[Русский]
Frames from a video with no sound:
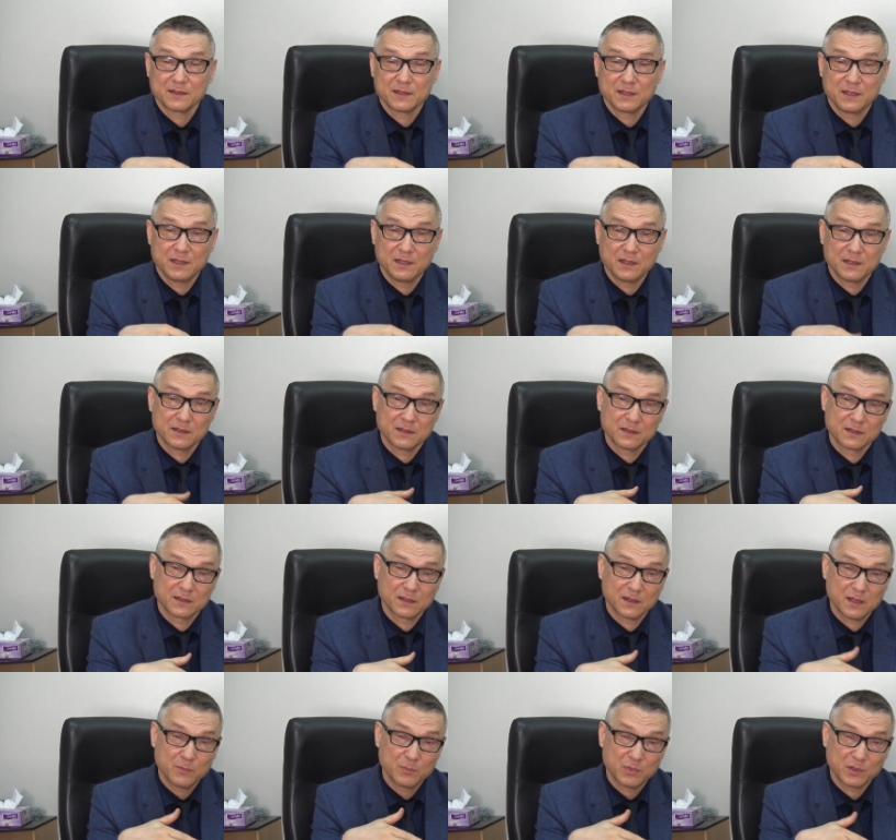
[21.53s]
и э,
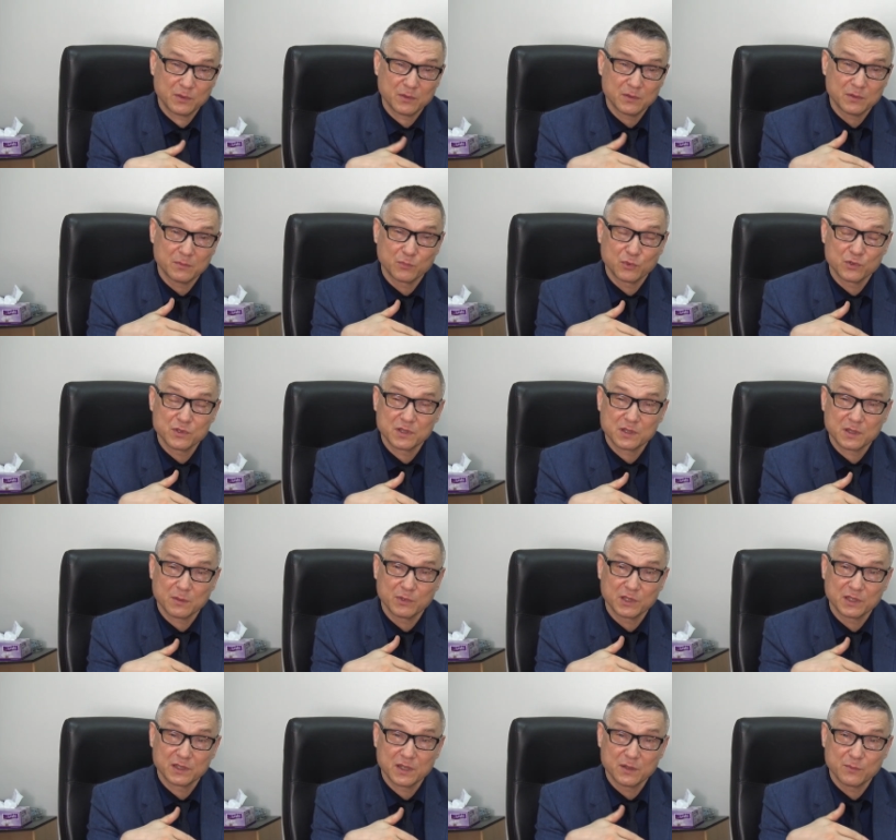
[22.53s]
клапан будет
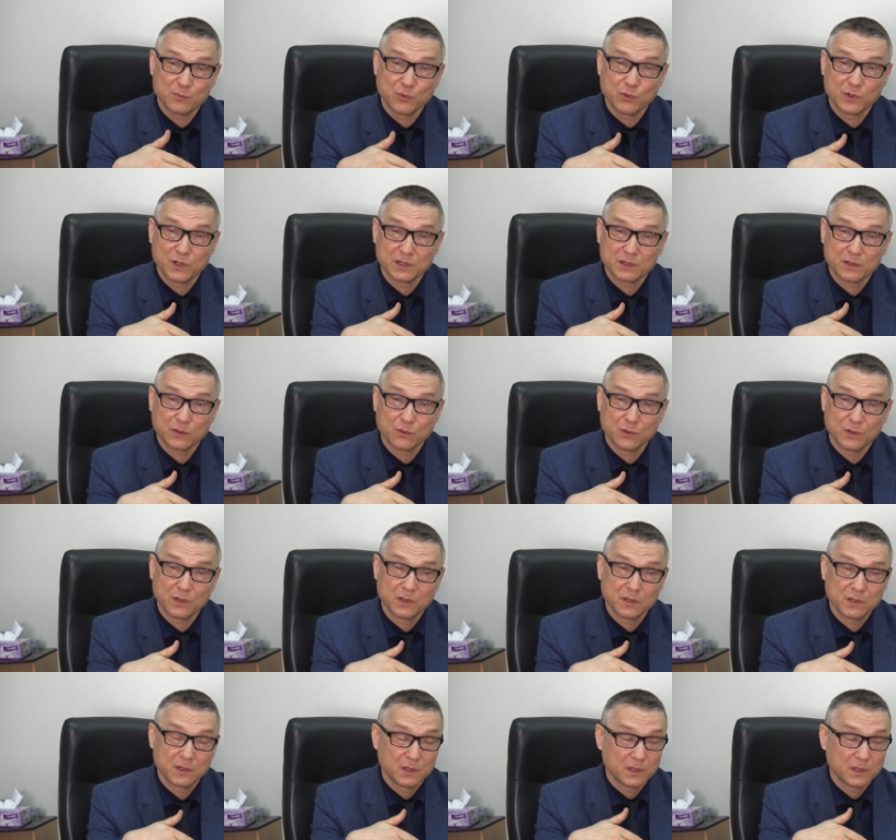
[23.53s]
обладать более такой